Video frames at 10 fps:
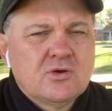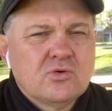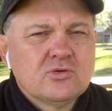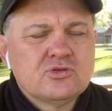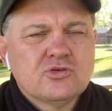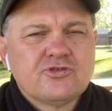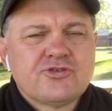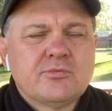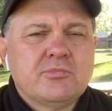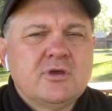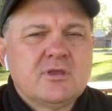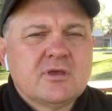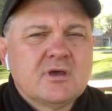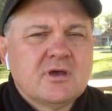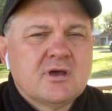он должен быть
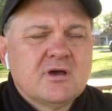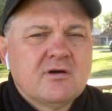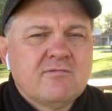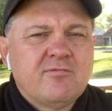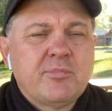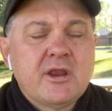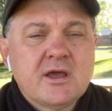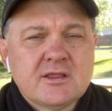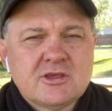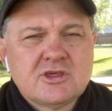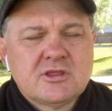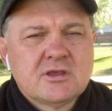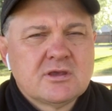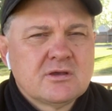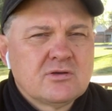в
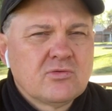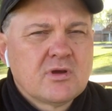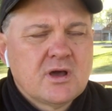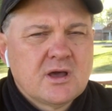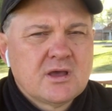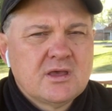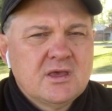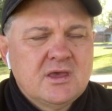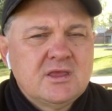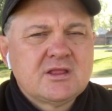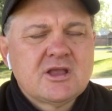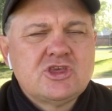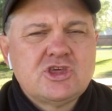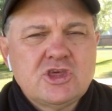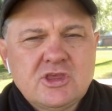порядочных руках. И
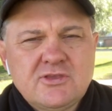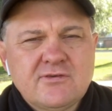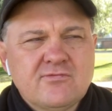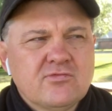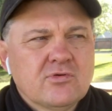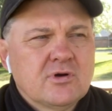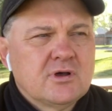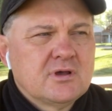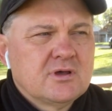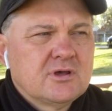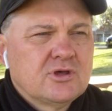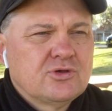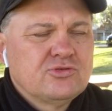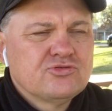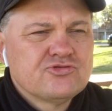точить его
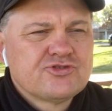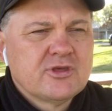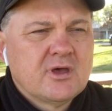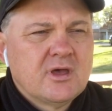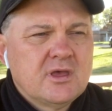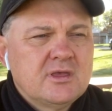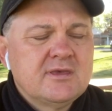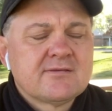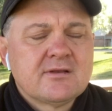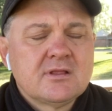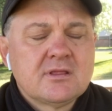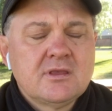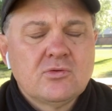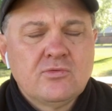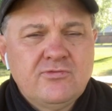нужно, если
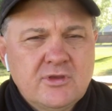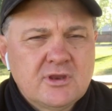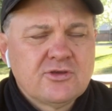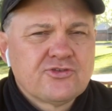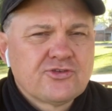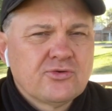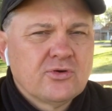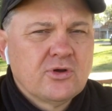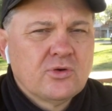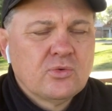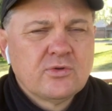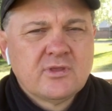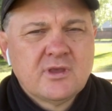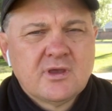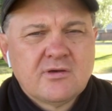ты уверен, что он
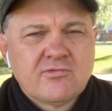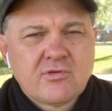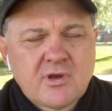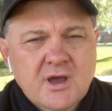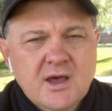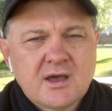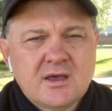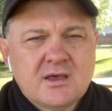в руках,